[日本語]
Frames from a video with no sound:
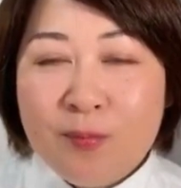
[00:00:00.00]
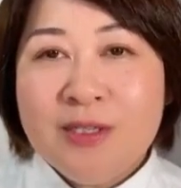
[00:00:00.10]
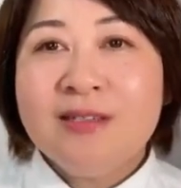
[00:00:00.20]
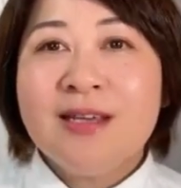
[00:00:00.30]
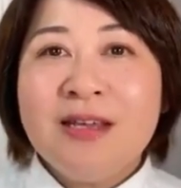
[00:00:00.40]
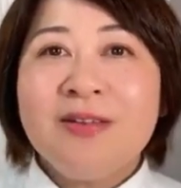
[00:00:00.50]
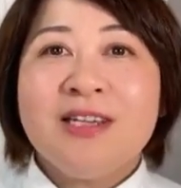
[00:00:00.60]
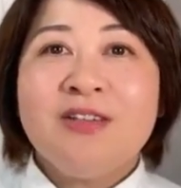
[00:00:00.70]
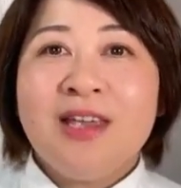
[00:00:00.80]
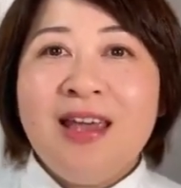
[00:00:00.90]
実際に
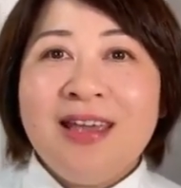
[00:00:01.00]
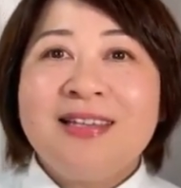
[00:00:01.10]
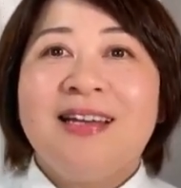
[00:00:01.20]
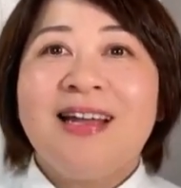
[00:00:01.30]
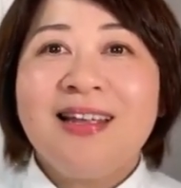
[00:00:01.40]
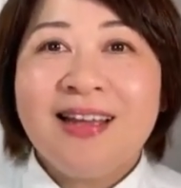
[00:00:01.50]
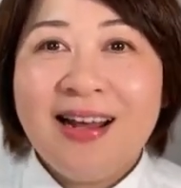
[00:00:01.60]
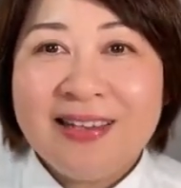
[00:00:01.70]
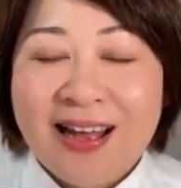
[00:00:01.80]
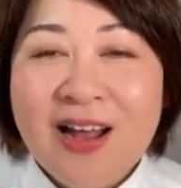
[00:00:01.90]
私ケーキ屋さんで
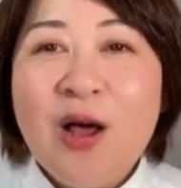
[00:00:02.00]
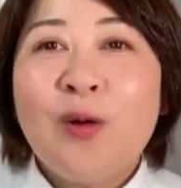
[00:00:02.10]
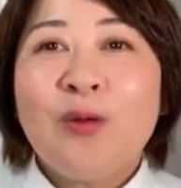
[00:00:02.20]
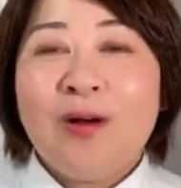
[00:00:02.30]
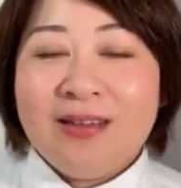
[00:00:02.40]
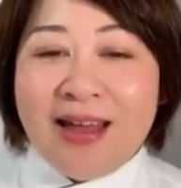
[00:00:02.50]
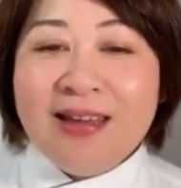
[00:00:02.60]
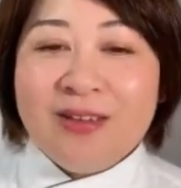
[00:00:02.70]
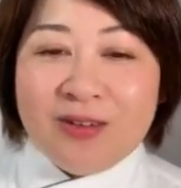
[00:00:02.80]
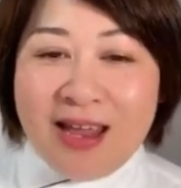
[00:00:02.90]
働いたことがな
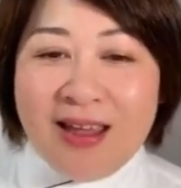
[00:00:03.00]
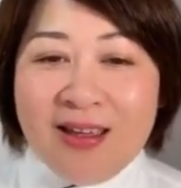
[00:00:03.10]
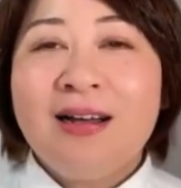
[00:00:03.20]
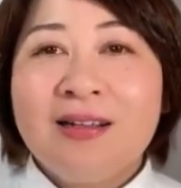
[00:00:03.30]
いので、